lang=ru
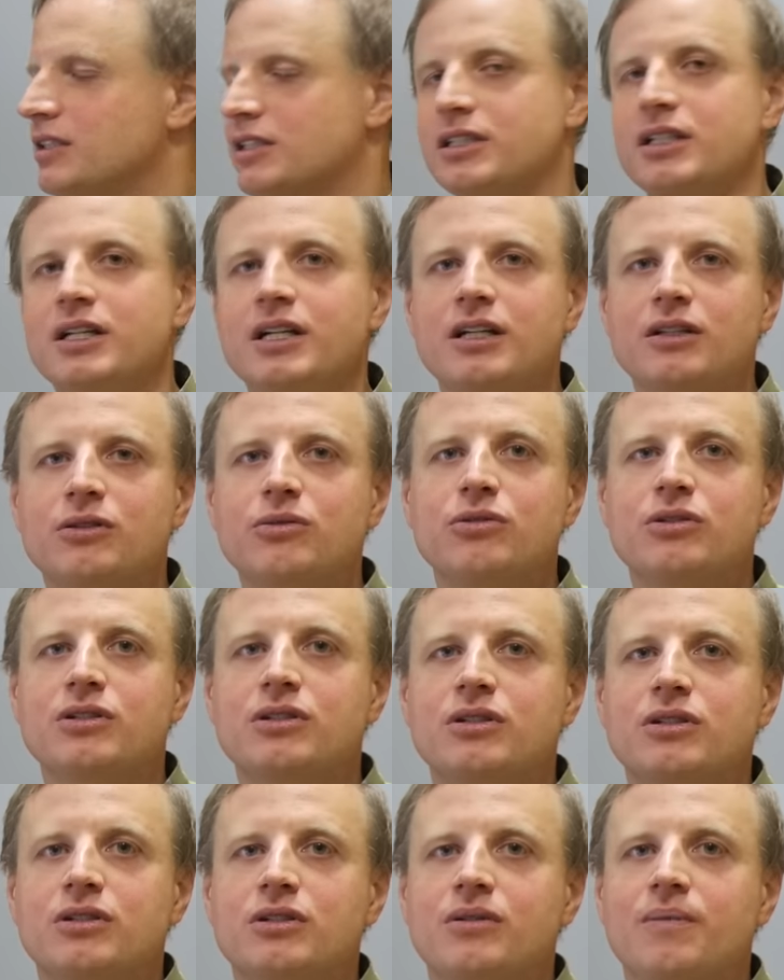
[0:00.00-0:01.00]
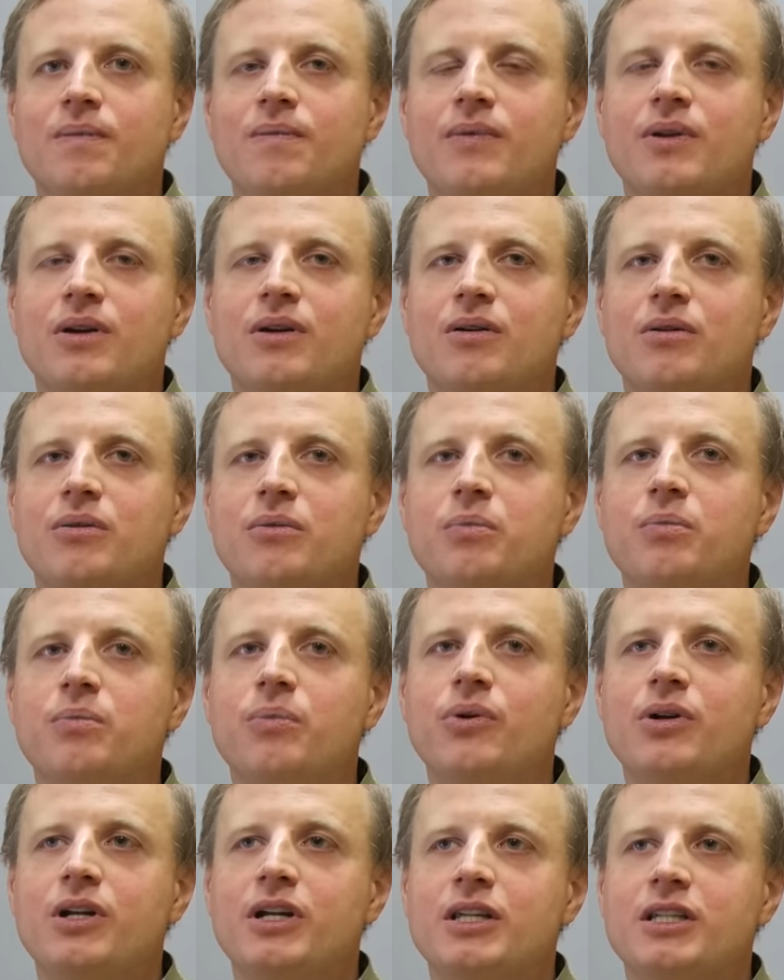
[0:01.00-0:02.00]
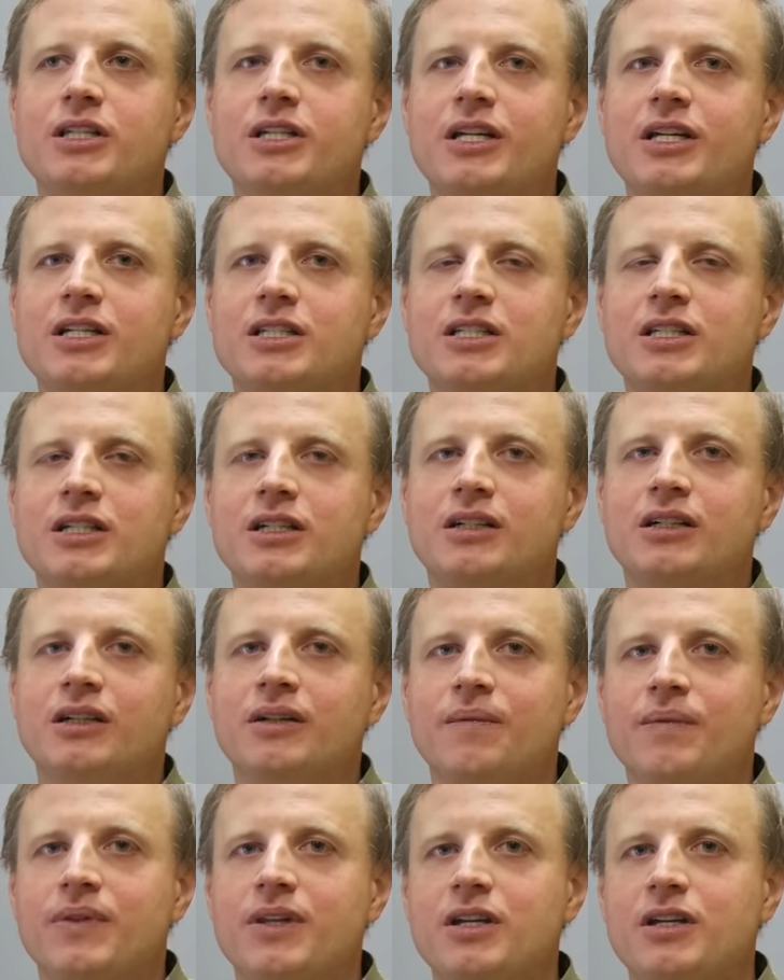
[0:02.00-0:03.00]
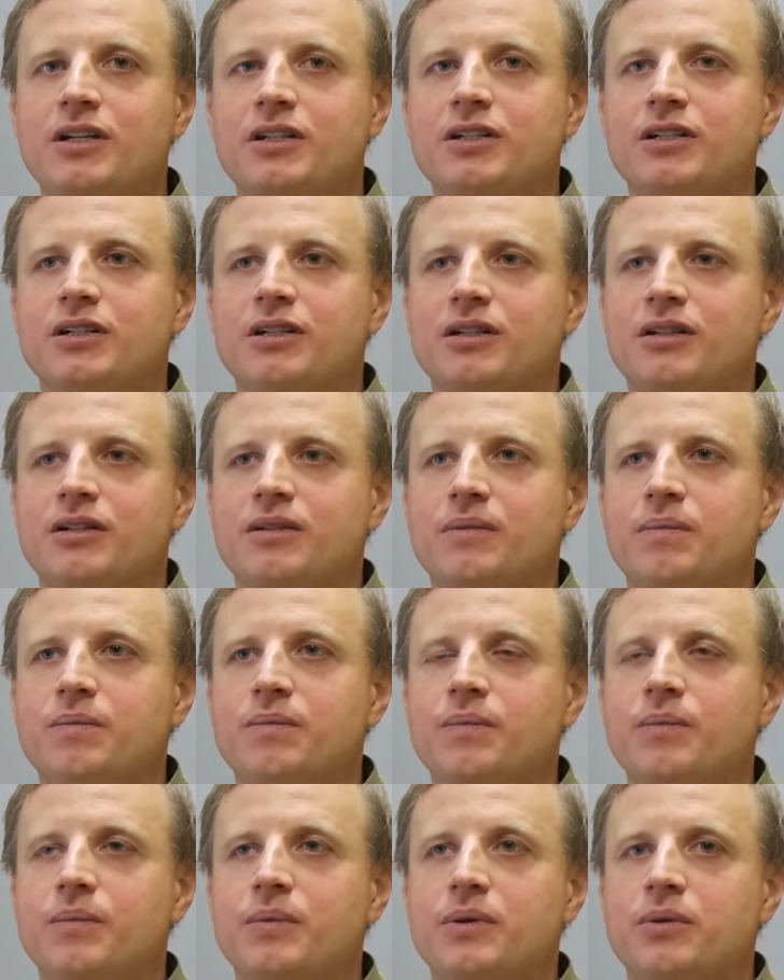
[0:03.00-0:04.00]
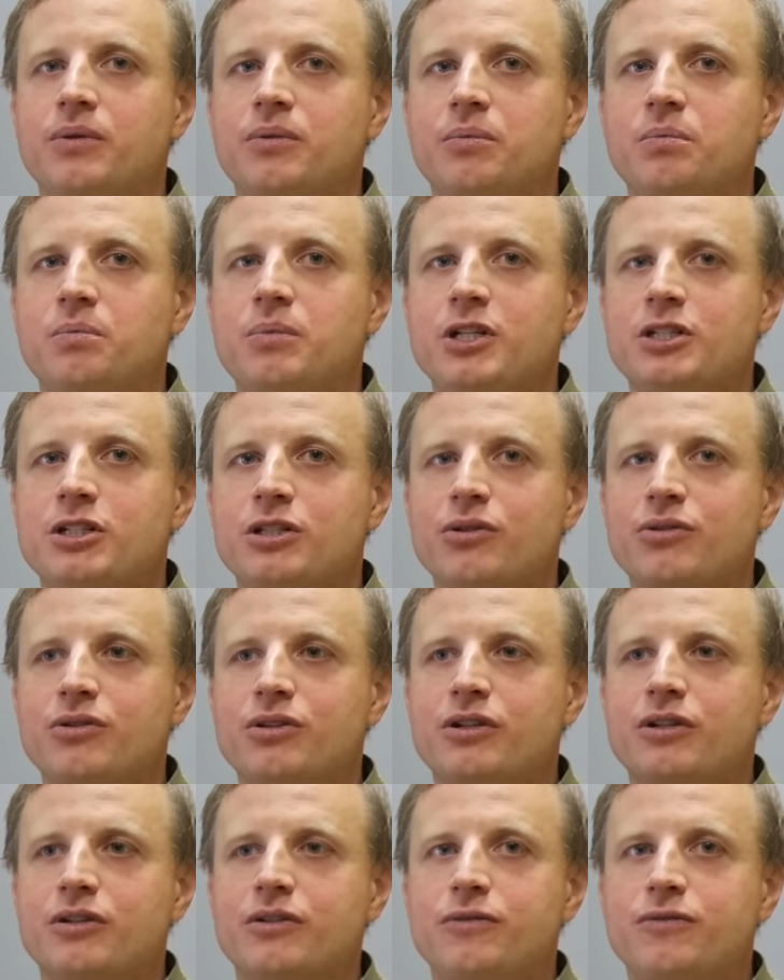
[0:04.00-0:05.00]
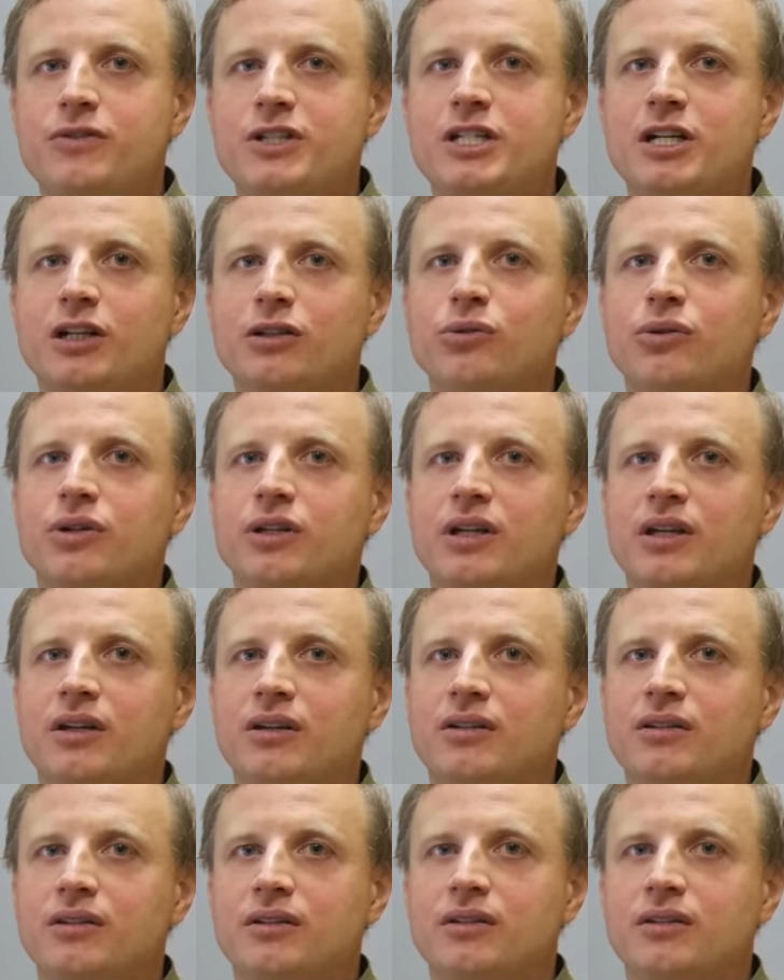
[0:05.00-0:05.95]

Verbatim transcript: Скорее тут э, э, более интересна их э, перестройка физиологии,